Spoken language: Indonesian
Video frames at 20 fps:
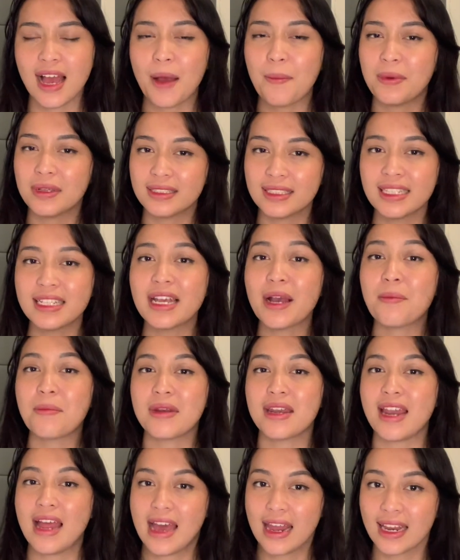Apa sih yang
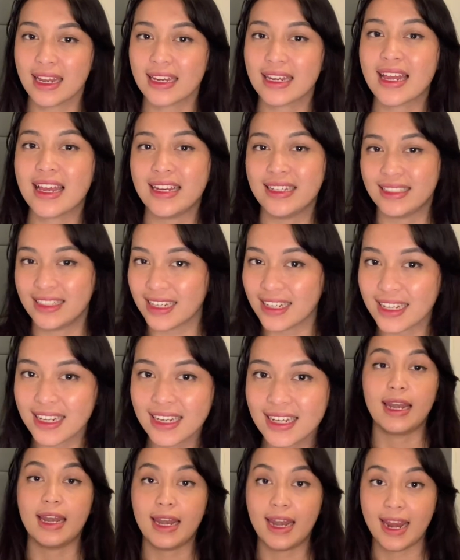menarik dari sini?